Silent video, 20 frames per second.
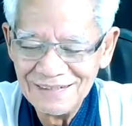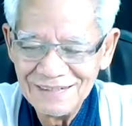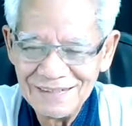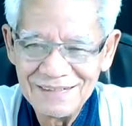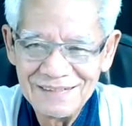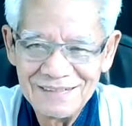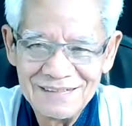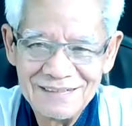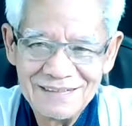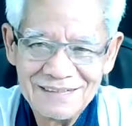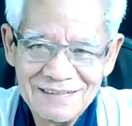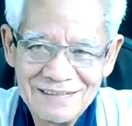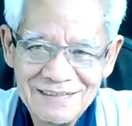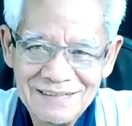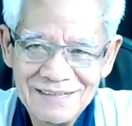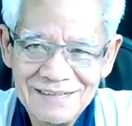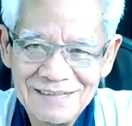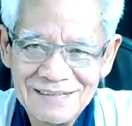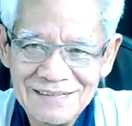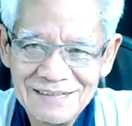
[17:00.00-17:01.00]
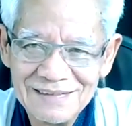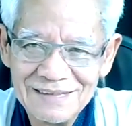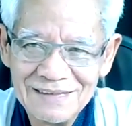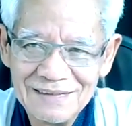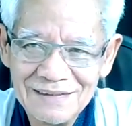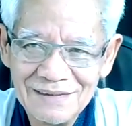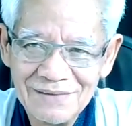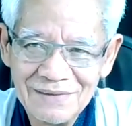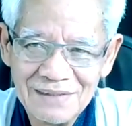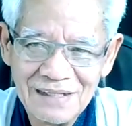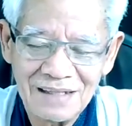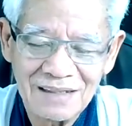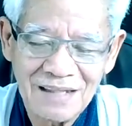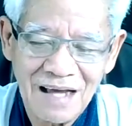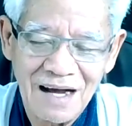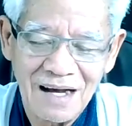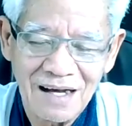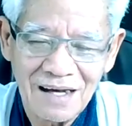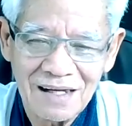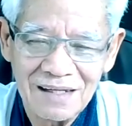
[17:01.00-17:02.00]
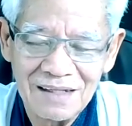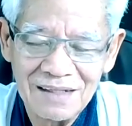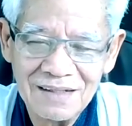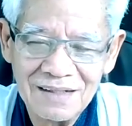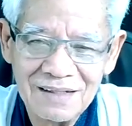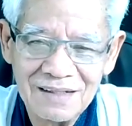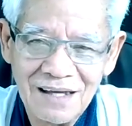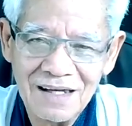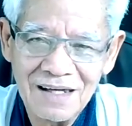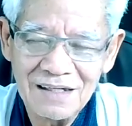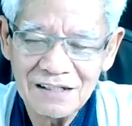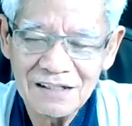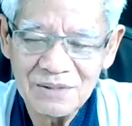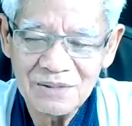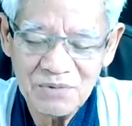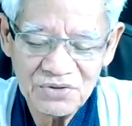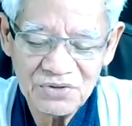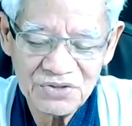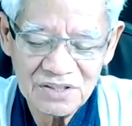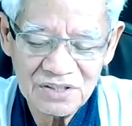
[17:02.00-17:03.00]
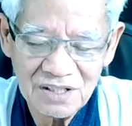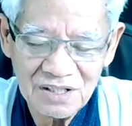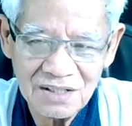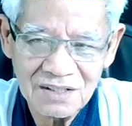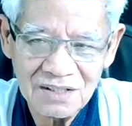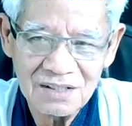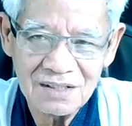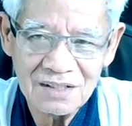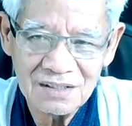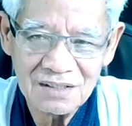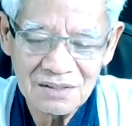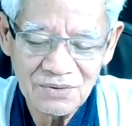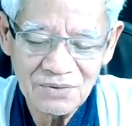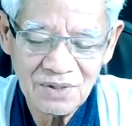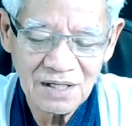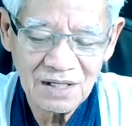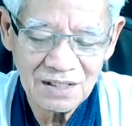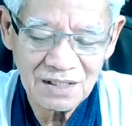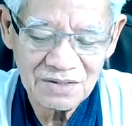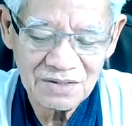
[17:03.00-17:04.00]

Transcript: เออมันจะต่างกันเยอะแยะเลยเพราะฉะนั้นก็เลยเืวกา